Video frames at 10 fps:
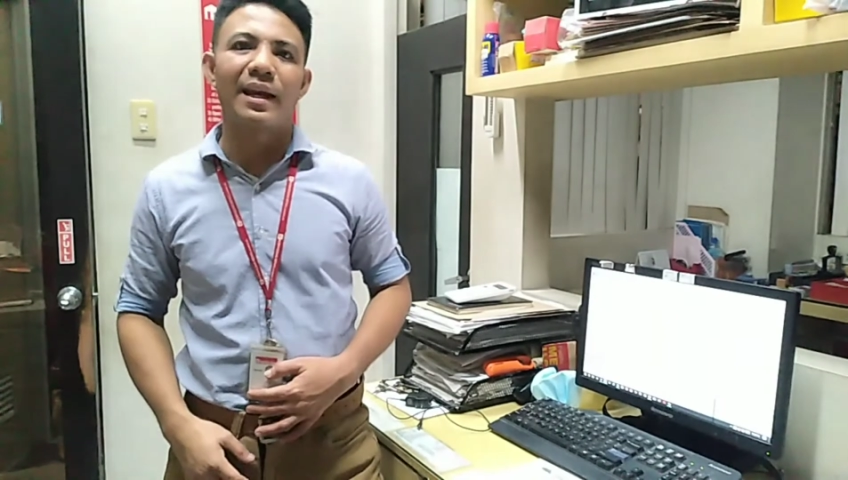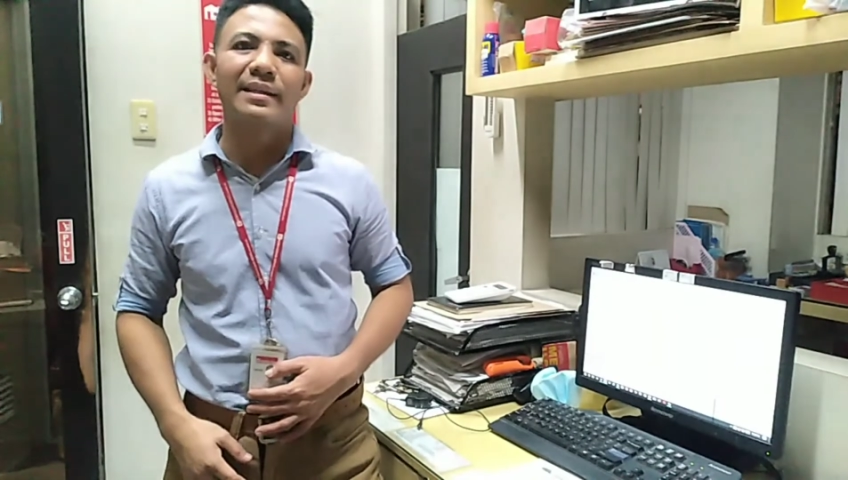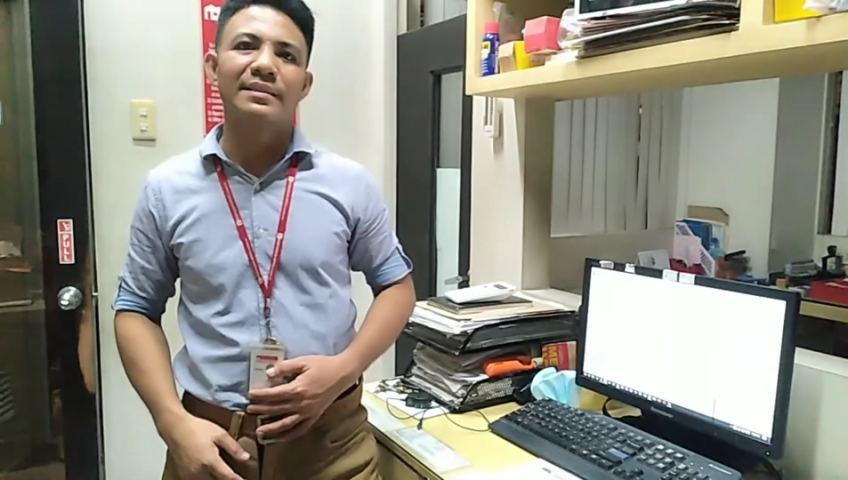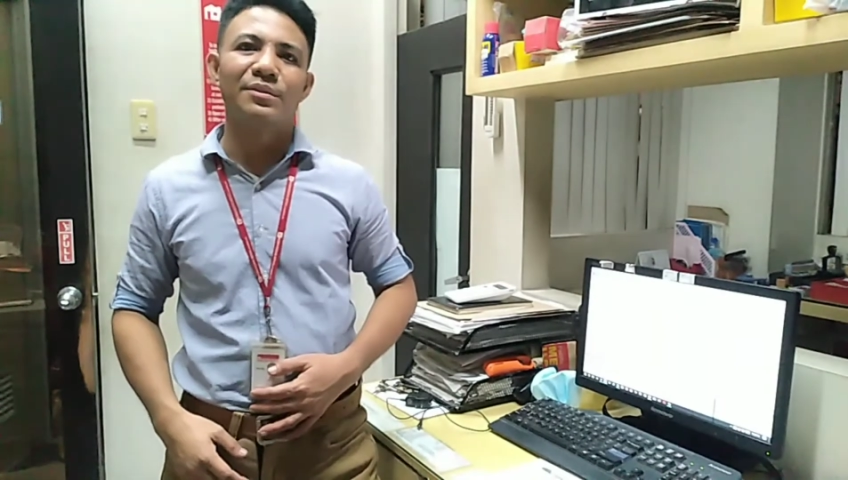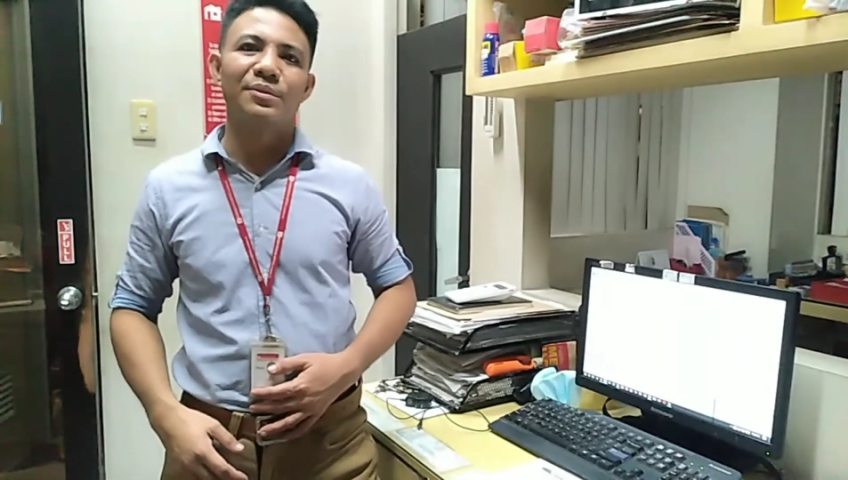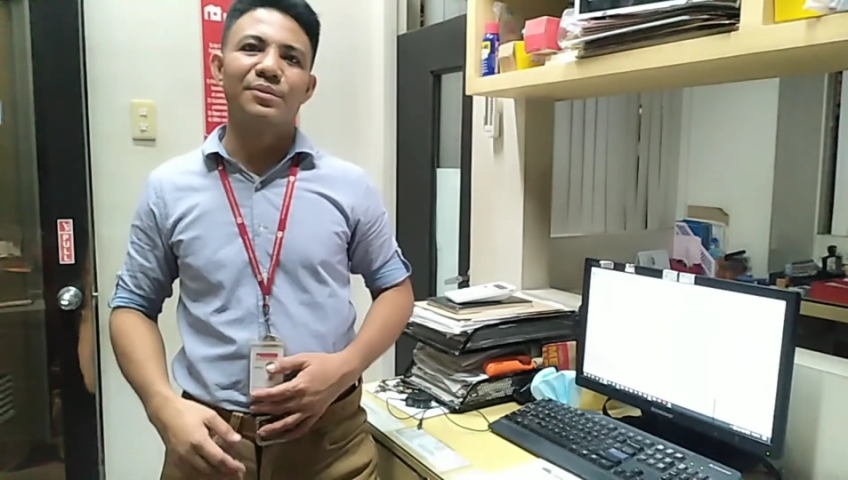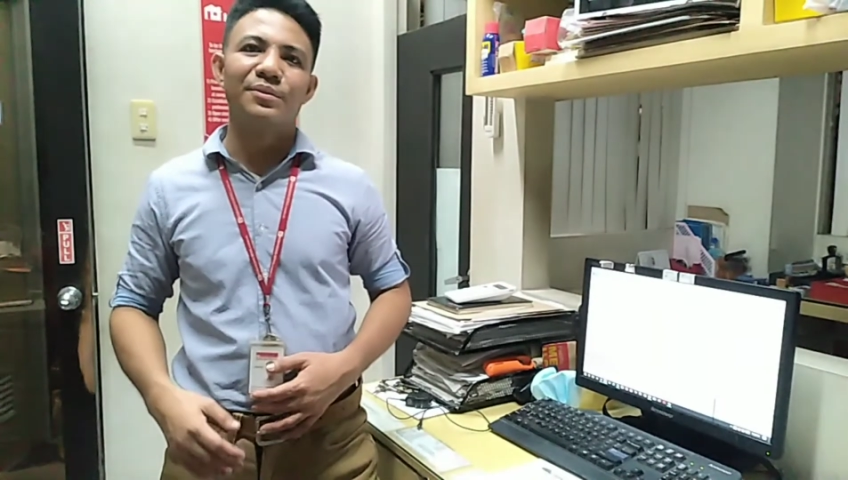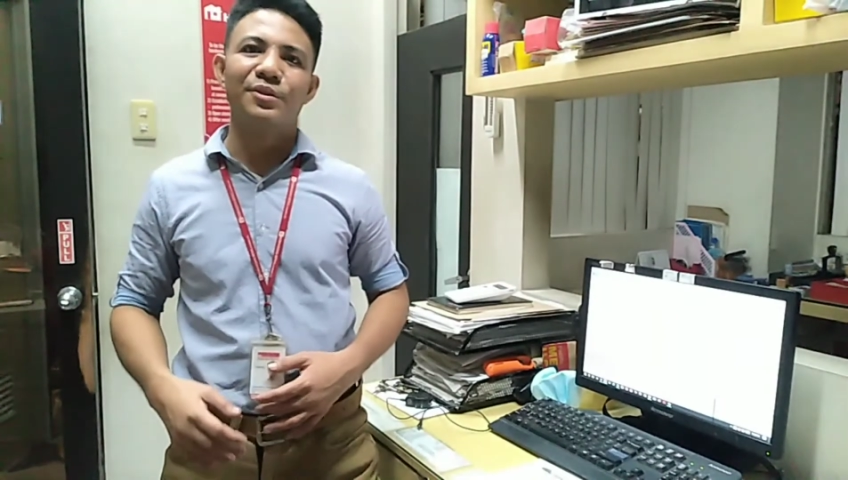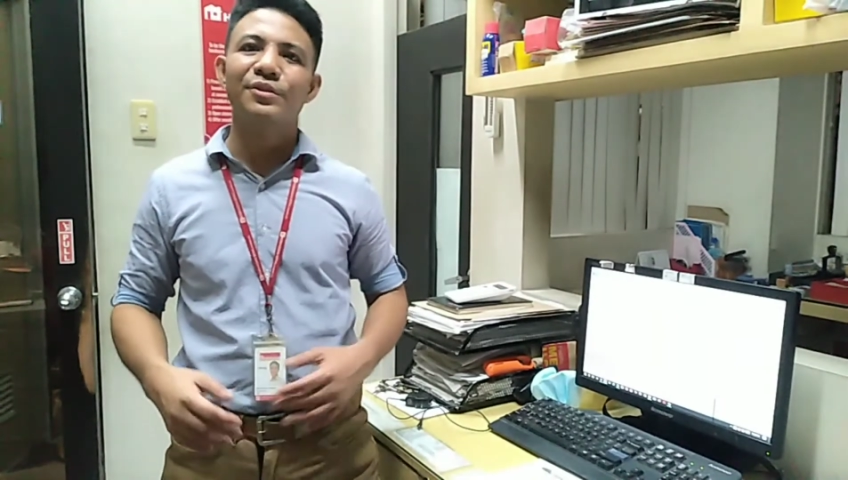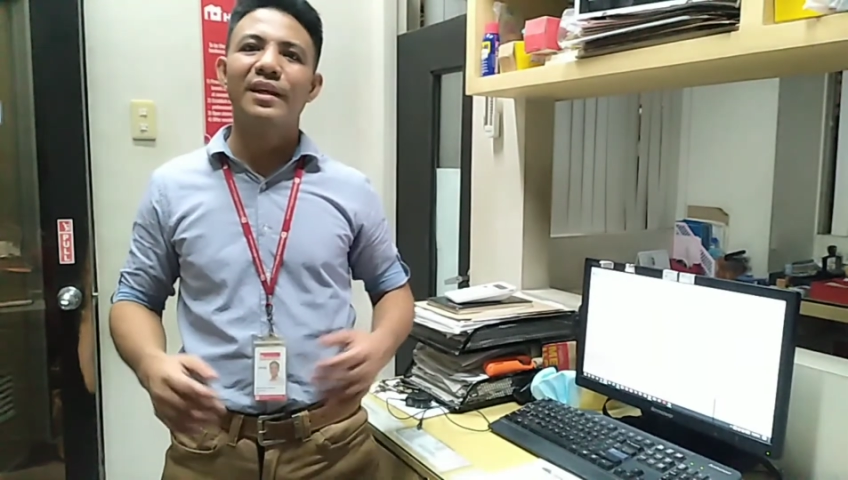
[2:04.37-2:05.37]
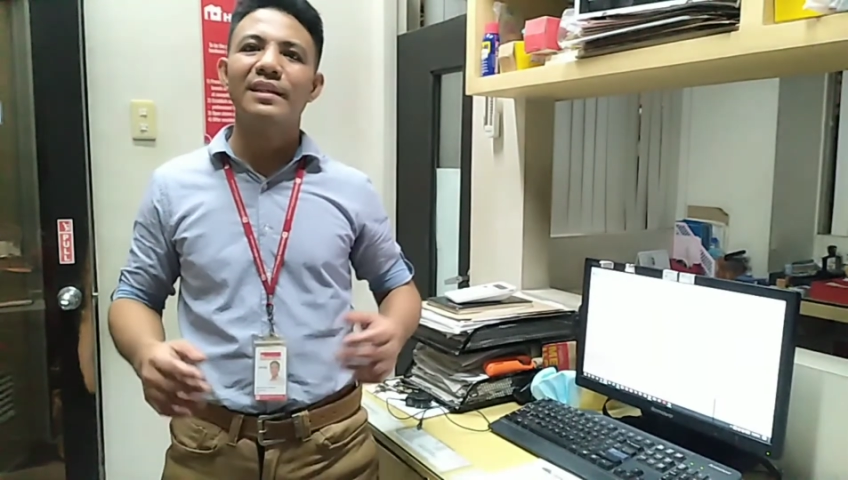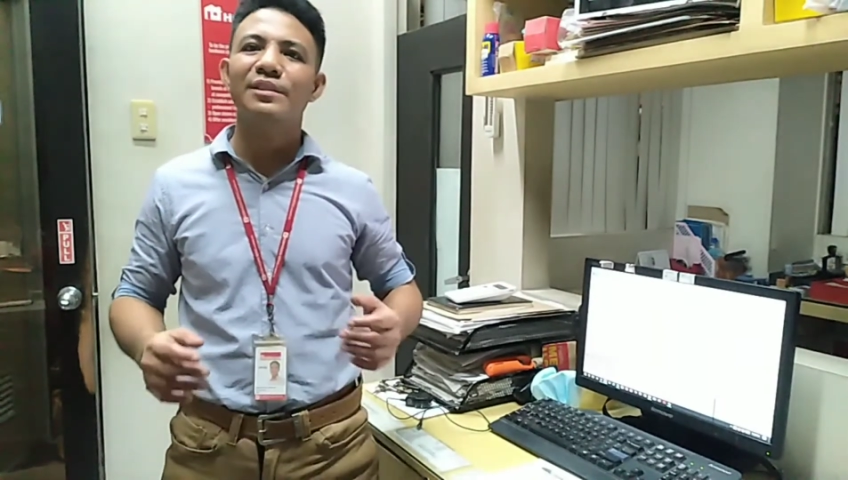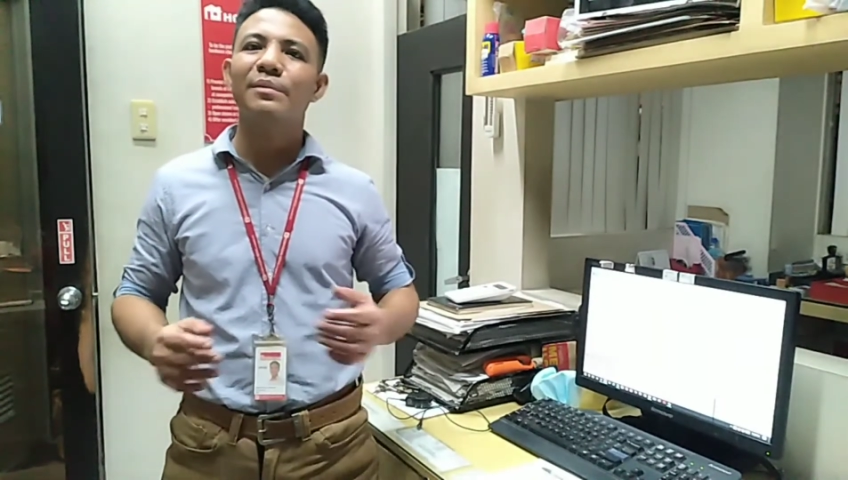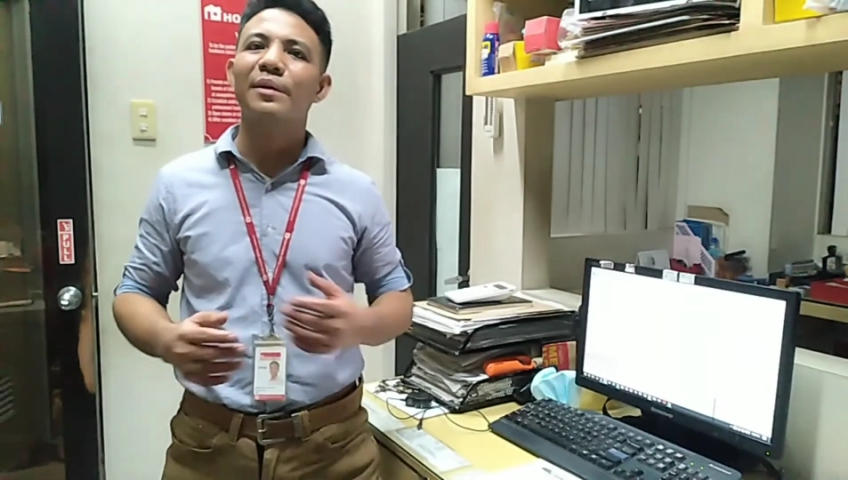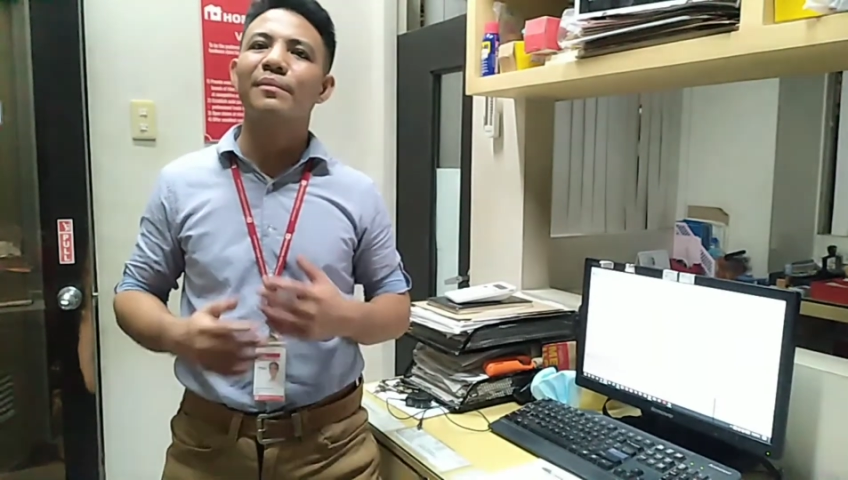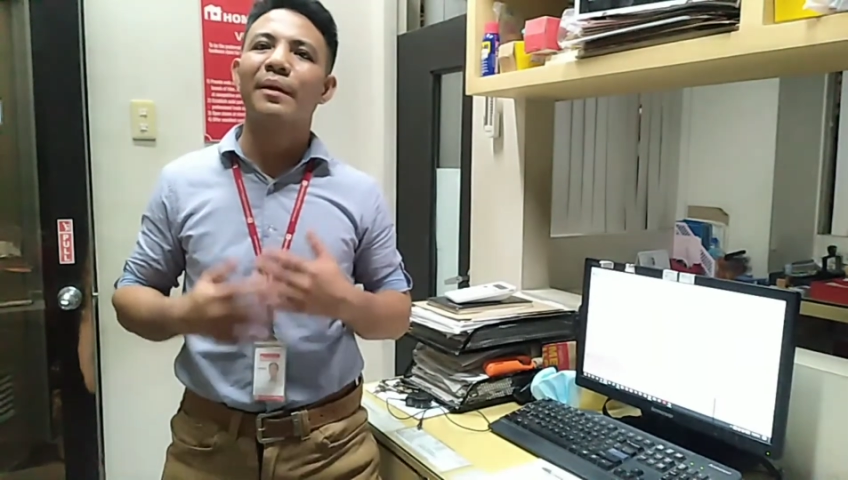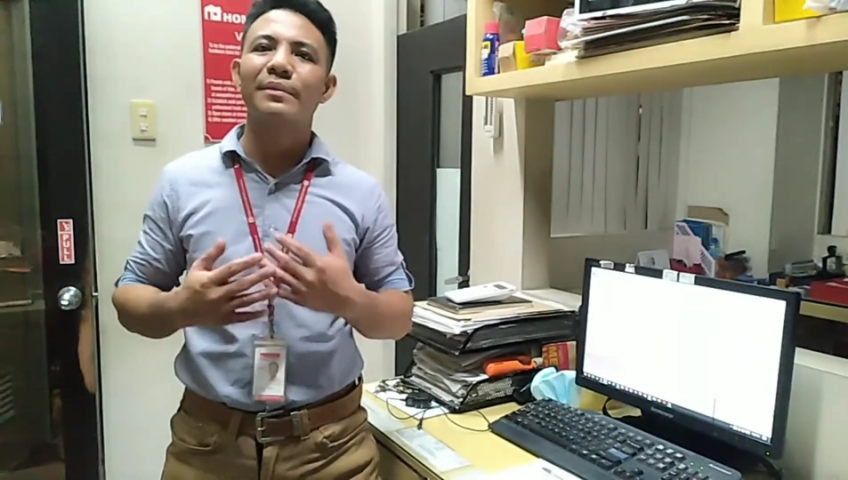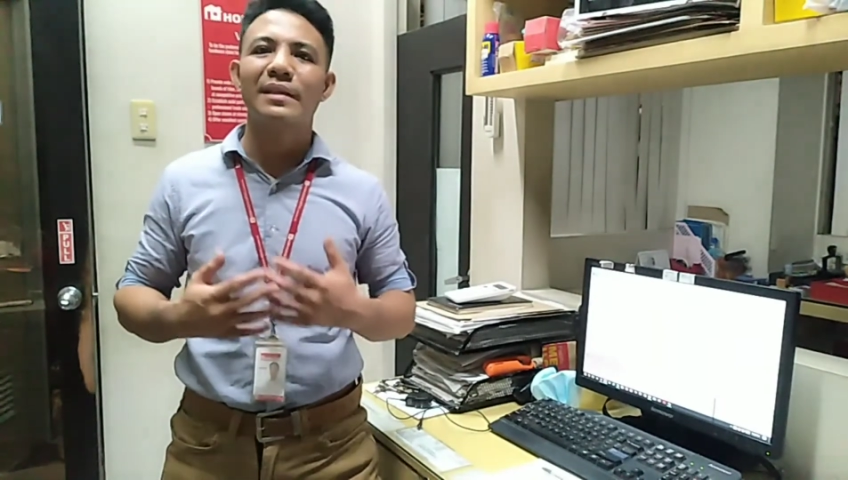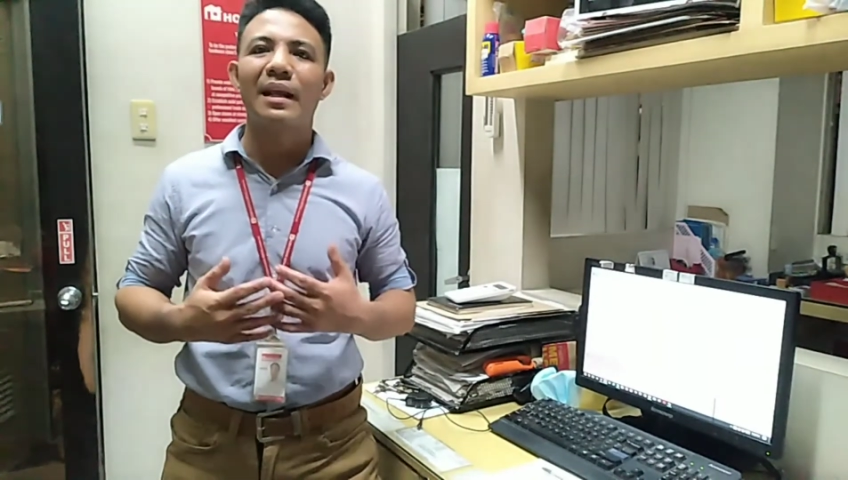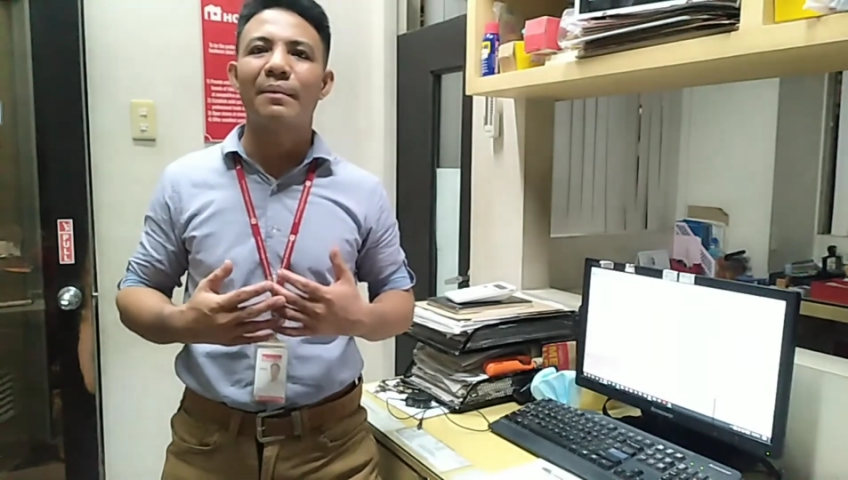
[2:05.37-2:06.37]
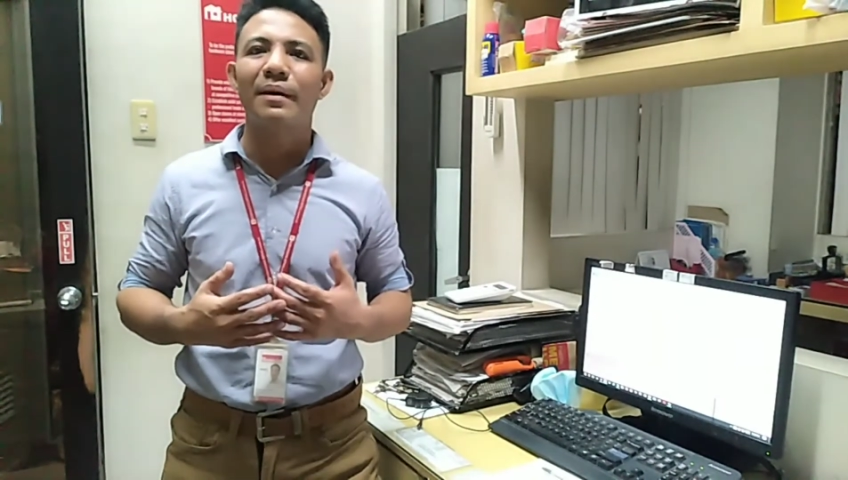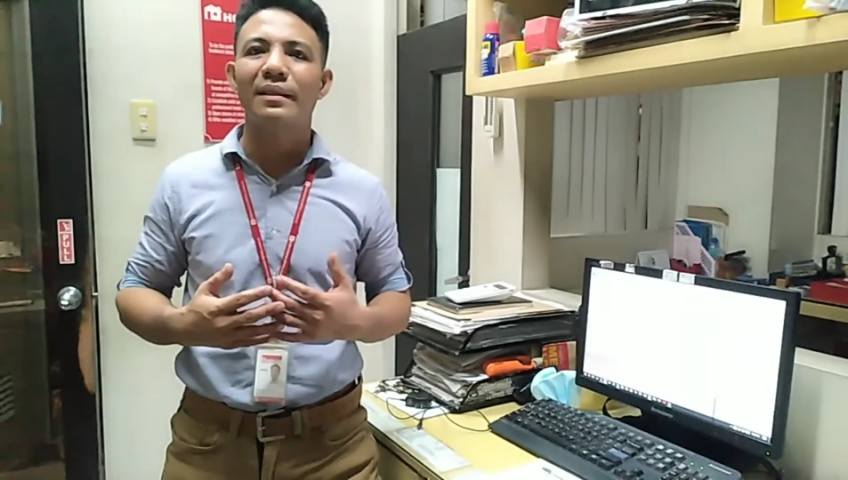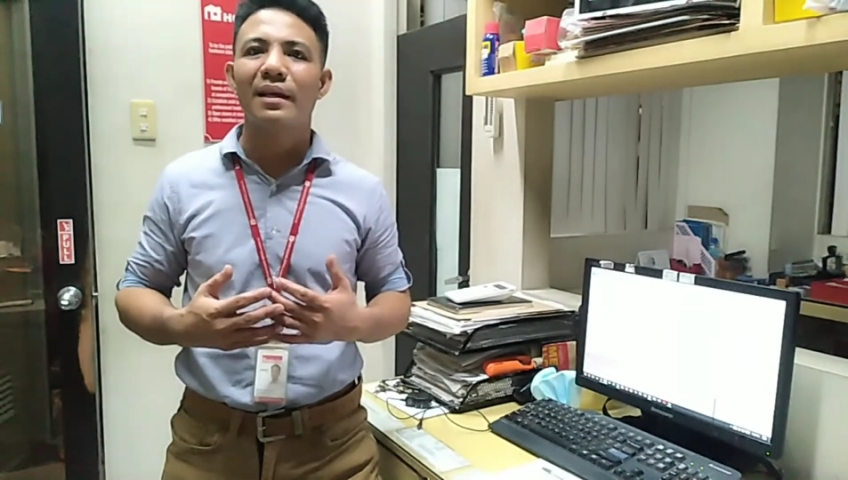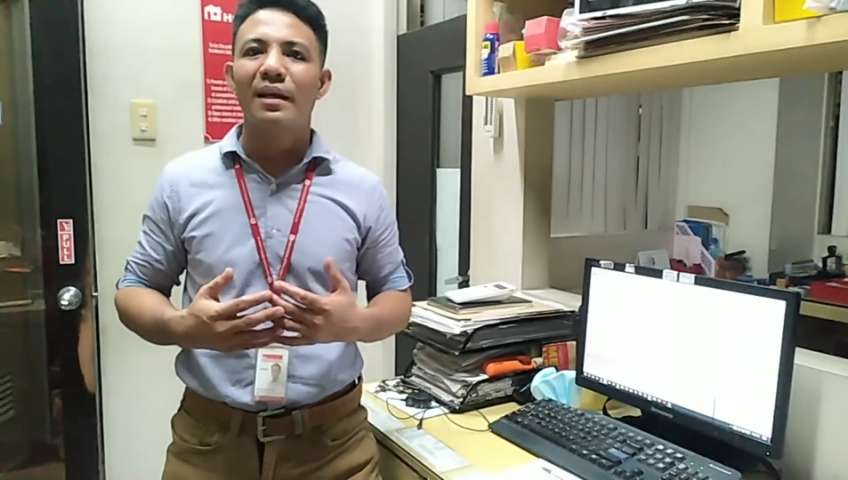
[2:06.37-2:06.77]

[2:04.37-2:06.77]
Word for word: guys. So, yun guys, maraming maraming salamat.